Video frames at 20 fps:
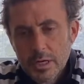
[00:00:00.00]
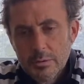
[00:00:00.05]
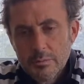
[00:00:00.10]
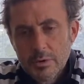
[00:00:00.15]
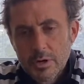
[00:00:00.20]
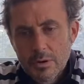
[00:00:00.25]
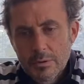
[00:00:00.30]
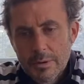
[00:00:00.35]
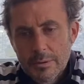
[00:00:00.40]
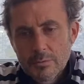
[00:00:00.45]

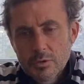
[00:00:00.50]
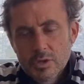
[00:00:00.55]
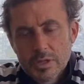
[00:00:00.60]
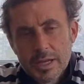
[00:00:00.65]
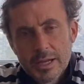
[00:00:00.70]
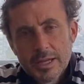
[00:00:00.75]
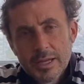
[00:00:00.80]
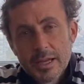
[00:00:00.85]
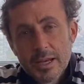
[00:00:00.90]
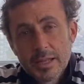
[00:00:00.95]
Bueno, vamos
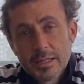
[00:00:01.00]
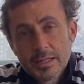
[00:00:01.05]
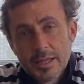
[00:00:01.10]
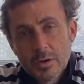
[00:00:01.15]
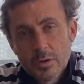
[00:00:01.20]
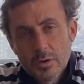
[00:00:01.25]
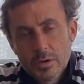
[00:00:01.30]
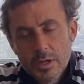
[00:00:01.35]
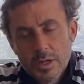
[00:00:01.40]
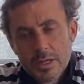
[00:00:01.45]
a
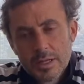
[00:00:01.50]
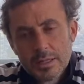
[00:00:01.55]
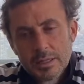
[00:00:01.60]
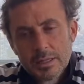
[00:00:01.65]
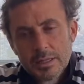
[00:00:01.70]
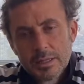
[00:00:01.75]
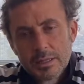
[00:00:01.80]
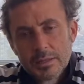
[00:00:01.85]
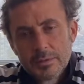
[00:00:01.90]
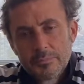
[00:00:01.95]
Querétaro
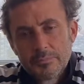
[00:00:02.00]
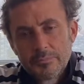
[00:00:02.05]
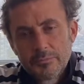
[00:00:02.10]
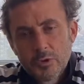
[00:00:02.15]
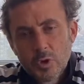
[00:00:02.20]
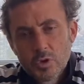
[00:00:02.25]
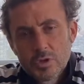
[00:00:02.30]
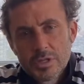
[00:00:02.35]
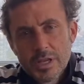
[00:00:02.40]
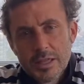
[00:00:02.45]
el
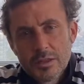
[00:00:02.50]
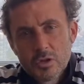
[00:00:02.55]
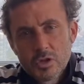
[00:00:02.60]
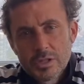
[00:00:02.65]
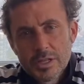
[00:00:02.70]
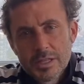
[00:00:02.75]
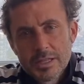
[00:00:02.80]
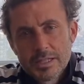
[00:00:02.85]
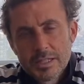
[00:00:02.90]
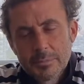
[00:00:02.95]
11 y
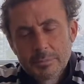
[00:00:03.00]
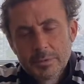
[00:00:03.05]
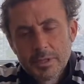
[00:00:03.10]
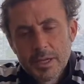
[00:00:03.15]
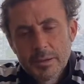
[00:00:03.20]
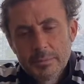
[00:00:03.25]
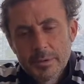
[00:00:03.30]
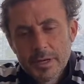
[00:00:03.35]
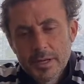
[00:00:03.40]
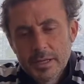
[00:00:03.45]
12 de
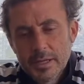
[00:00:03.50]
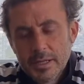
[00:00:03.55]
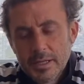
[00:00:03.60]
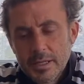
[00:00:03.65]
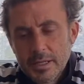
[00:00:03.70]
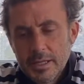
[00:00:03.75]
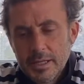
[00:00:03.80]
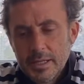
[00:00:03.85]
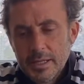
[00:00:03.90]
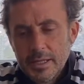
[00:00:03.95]
septiembre
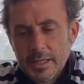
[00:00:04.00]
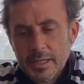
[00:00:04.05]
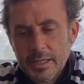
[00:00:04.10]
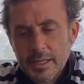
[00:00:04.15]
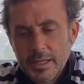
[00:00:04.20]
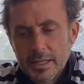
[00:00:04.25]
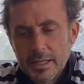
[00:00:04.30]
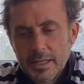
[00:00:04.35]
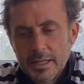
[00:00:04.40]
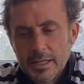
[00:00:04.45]

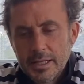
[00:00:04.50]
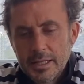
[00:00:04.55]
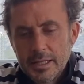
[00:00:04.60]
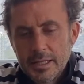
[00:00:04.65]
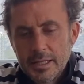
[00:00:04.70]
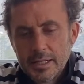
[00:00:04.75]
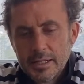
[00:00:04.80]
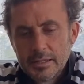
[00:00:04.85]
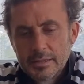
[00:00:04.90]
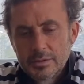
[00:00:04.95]

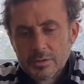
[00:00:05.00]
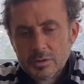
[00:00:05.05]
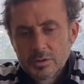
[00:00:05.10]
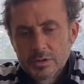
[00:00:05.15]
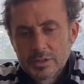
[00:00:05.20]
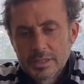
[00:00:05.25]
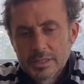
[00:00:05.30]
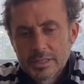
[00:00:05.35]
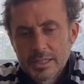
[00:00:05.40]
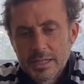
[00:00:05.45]
eh,
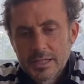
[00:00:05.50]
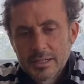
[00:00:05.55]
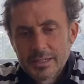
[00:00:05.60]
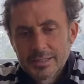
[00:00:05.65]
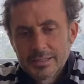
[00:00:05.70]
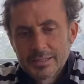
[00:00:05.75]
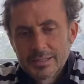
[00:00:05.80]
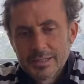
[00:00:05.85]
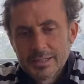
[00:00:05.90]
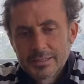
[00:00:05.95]
entonces a,
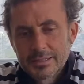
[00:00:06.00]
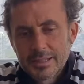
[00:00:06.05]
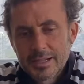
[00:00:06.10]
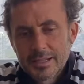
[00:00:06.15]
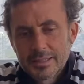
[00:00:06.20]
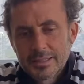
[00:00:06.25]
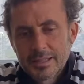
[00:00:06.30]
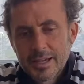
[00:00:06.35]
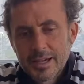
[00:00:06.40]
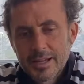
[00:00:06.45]

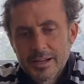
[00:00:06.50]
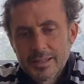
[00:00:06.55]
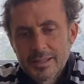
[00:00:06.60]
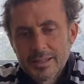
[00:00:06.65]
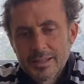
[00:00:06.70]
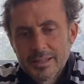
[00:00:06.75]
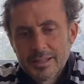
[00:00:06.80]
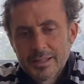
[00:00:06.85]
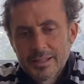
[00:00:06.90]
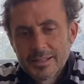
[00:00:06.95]
tratar
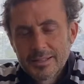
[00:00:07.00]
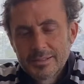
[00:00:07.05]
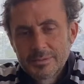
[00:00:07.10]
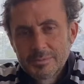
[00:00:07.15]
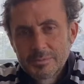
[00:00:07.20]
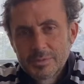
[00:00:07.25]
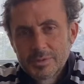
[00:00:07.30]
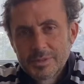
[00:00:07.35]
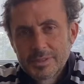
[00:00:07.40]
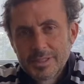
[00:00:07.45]

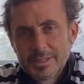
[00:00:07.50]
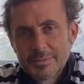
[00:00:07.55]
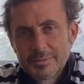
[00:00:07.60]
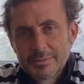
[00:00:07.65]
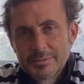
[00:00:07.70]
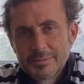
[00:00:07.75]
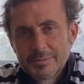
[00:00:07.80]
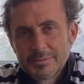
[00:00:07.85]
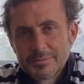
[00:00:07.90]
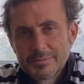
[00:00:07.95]
pues, de,
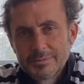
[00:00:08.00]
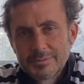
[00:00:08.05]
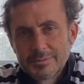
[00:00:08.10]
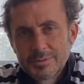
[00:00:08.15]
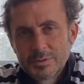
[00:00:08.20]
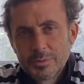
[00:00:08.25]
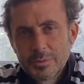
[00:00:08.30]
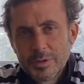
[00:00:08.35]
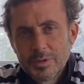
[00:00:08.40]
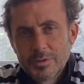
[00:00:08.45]

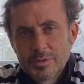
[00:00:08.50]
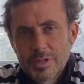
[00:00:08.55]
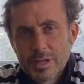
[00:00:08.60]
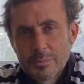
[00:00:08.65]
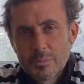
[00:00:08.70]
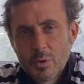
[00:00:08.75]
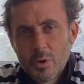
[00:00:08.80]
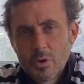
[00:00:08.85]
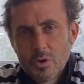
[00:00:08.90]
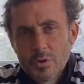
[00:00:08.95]
subirnos al
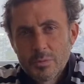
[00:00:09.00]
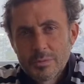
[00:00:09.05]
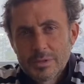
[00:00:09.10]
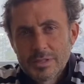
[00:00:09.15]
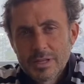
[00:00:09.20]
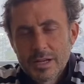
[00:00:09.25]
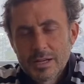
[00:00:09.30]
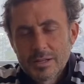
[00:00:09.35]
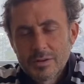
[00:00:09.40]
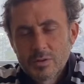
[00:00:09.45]
podio,
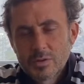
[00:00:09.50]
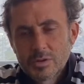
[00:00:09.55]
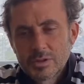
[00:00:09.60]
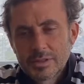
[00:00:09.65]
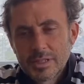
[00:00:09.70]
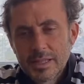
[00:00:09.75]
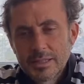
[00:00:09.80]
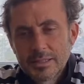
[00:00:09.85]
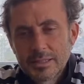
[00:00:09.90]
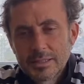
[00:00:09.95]
estar
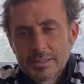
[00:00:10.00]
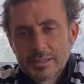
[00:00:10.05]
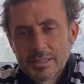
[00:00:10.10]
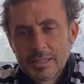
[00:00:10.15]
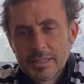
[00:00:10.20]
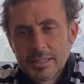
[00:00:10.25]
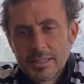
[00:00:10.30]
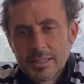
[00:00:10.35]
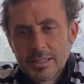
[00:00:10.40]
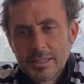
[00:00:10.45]
constantes
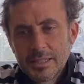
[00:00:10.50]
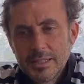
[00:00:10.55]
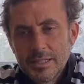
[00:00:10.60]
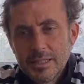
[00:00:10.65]
y,